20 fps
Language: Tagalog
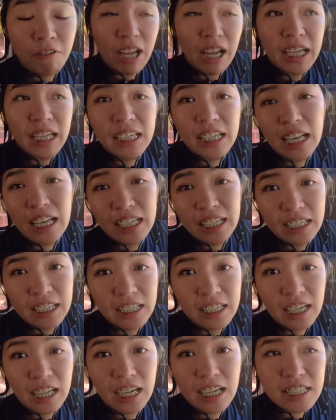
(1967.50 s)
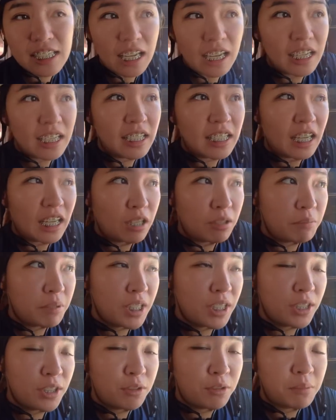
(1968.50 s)
Finally, nakasakay na
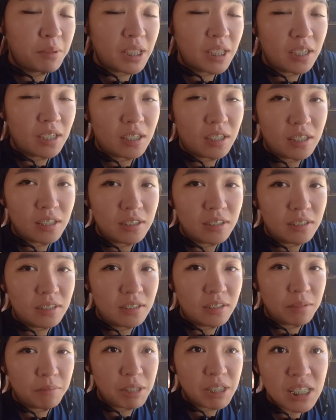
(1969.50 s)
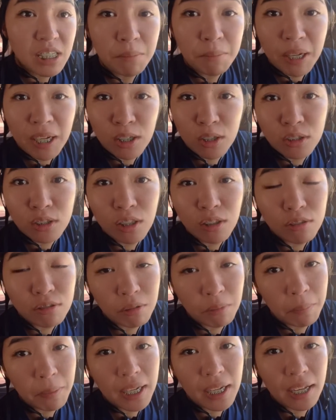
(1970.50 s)
kami. Oh my God. Mas napagod ako
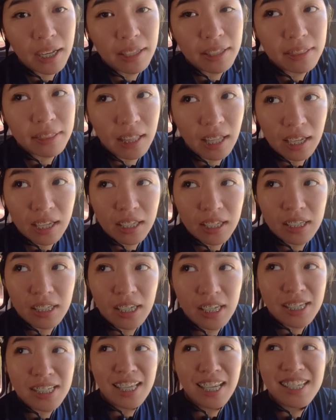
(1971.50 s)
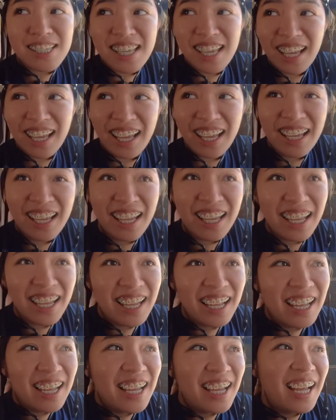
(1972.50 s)
sa pag-aantay kaysa sa
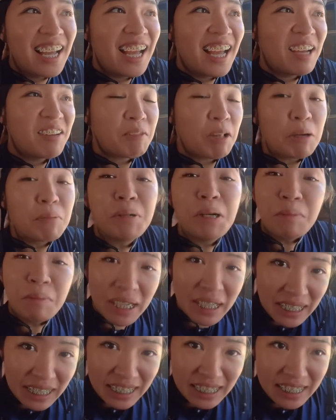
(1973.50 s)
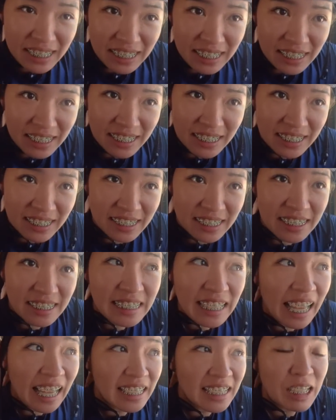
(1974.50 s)
magbabike.
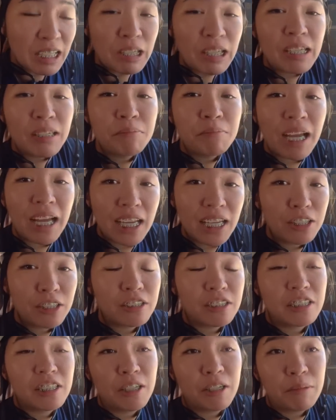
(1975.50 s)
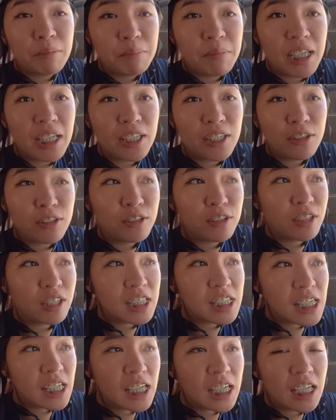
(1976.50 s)
Sana maayos na yung bike ko
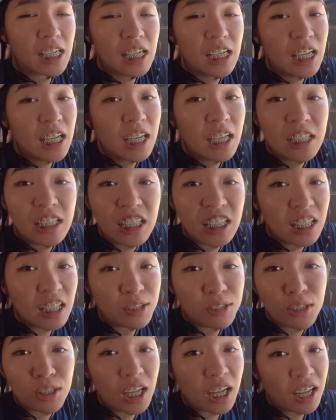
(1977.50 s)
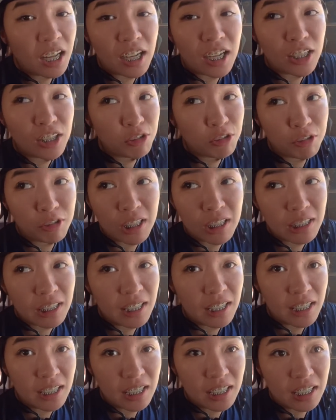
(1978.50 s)
kasi hindi na to nakakatuwa
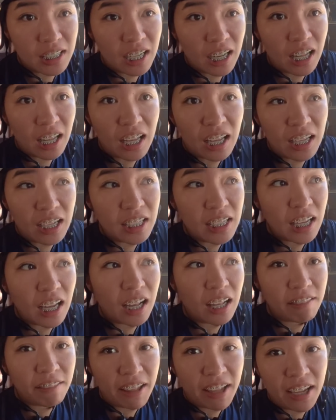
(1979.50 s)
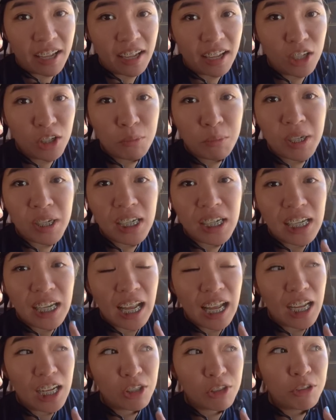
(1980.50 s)
talaga. Nakakaiyak na. Ano bang
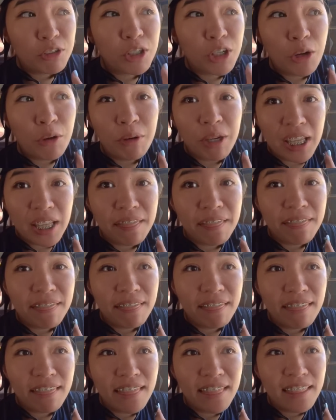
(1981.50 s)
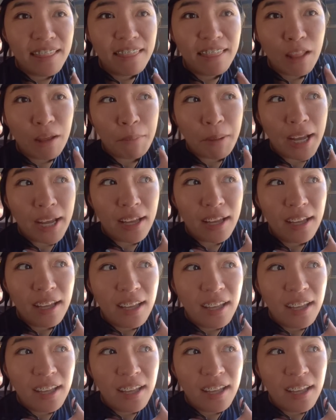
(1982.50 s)
kailangan kong gawin? Diba?